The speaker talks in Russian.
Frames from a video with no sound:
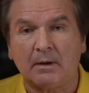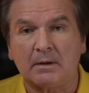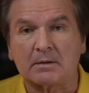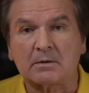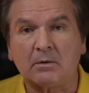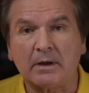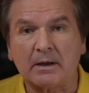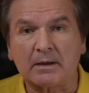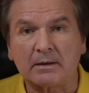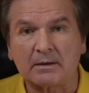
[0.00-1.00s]

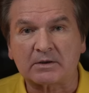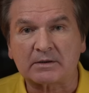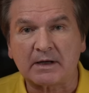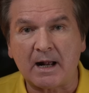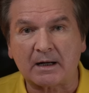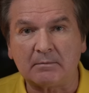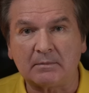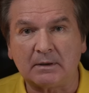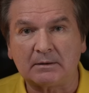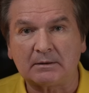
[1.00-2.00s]
история с
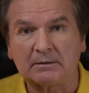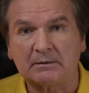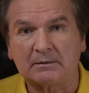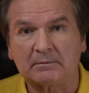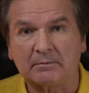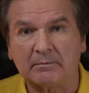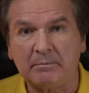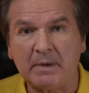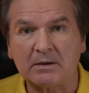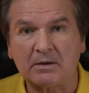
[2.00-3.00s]
шаром,
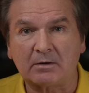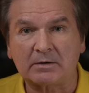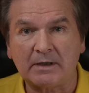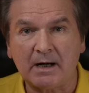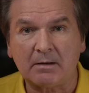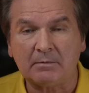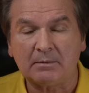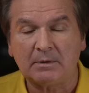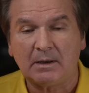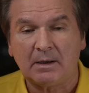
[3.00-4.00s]

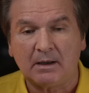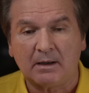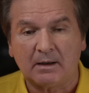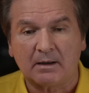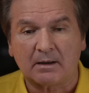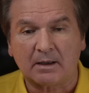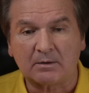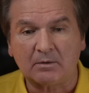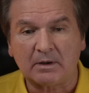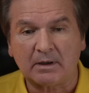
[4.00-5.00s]
метеошаром,
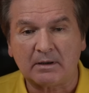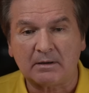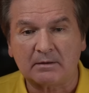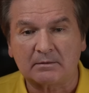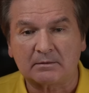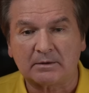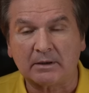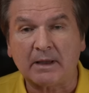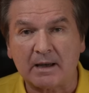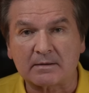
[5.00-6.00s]
который
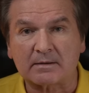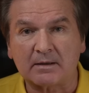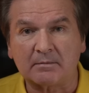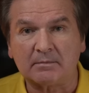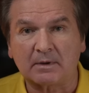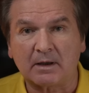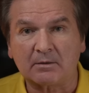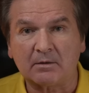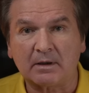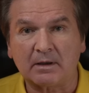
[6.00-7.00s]
китайским,
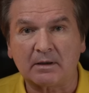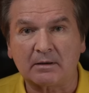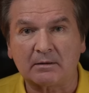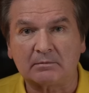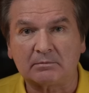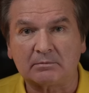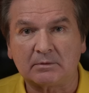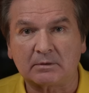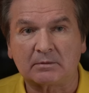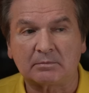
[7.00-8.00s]
который
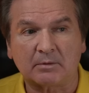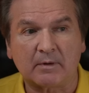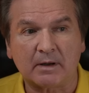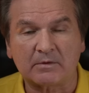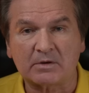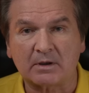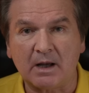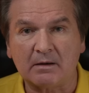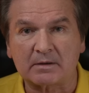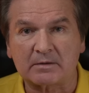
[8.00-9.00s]
вот буквально
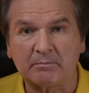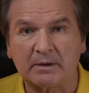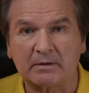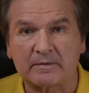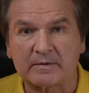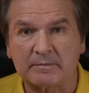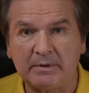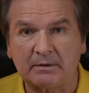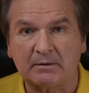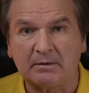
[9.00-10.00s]
вчера был
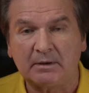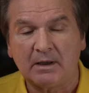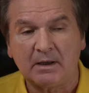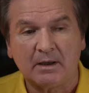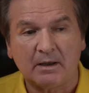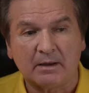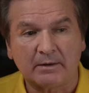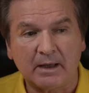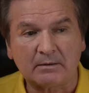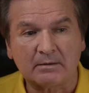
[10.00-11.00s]
сбит
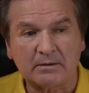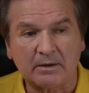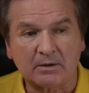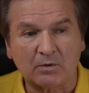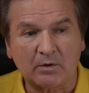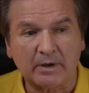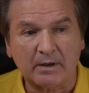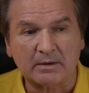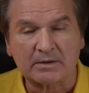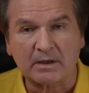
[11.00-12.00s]
над
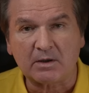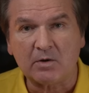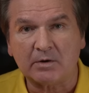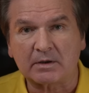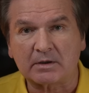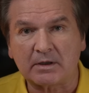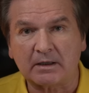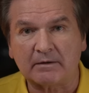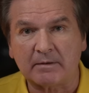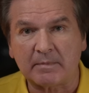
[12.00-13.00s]
территорией Соединенных
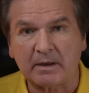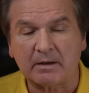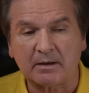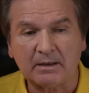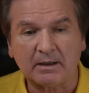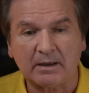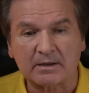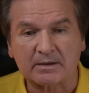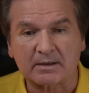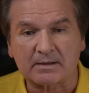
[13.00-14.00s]
Штатов Америки. Это,
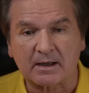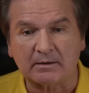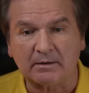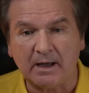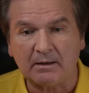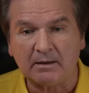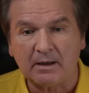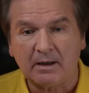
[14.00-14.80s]
конечно, скандал,